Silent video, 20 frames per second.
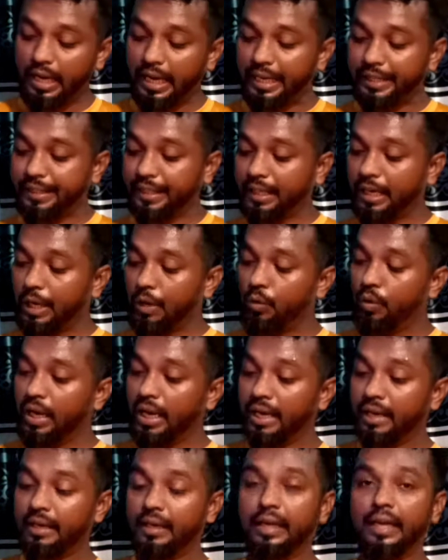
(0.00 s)
এটাকে খুলে
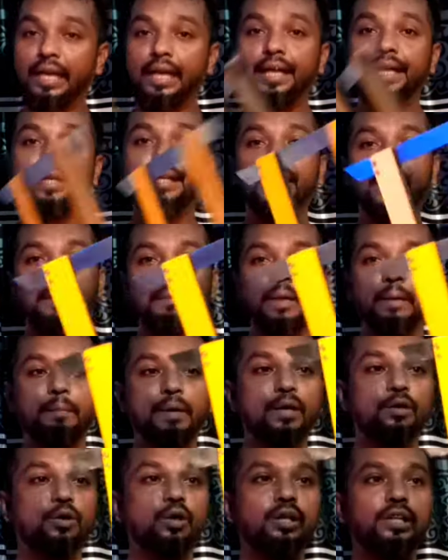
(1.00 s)
এটাকে আমরা
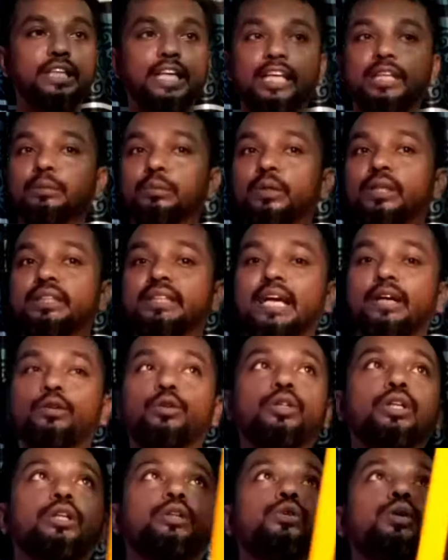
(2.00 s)
বের করে নিয়ে আসবো এই
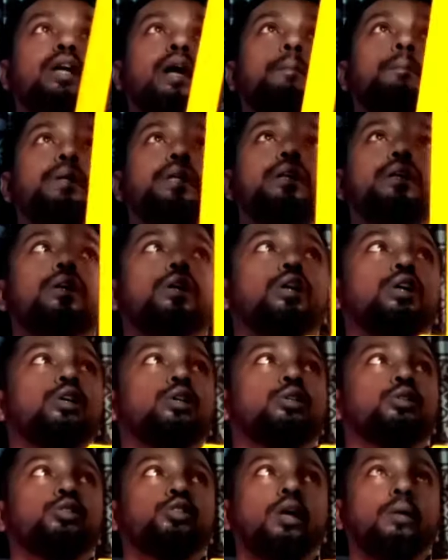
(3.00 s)
চাকুটি কিন্তু আপনি
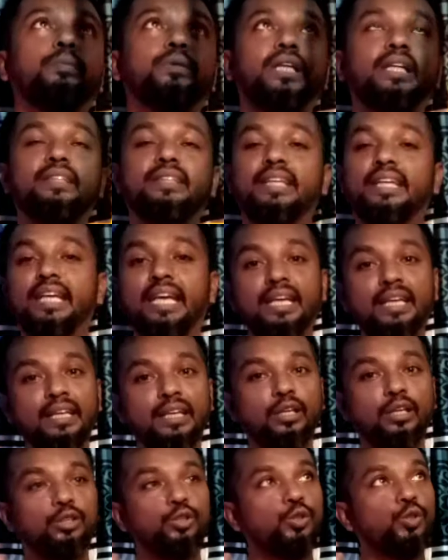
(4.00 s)
সব সাইড থেকে
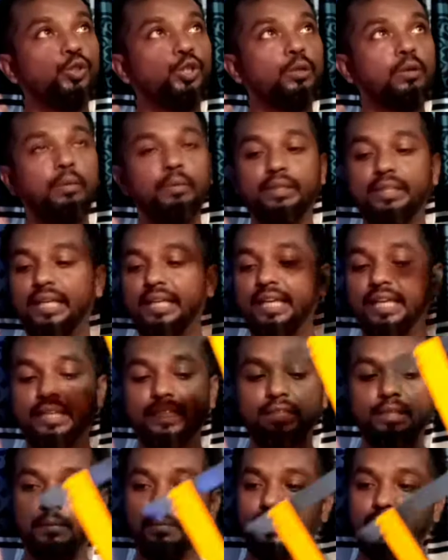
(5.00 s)
সুন্দরভাবে দেখিয়ে
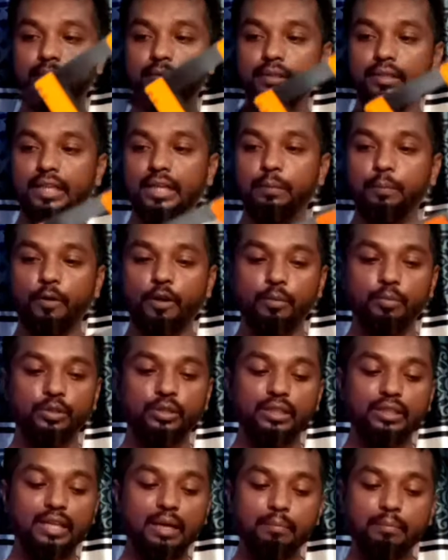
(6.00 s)
নিতে পারবেন এর
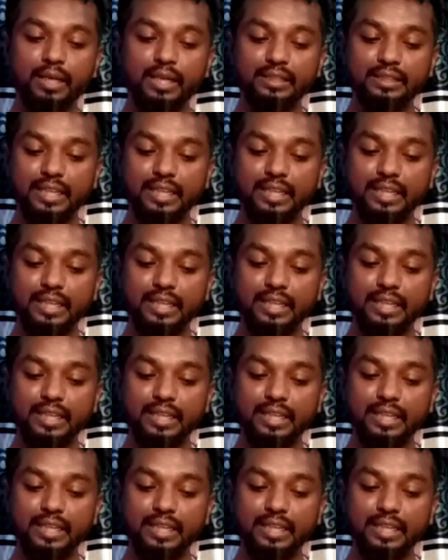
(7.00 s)
পরবর্তীতে আমরা এই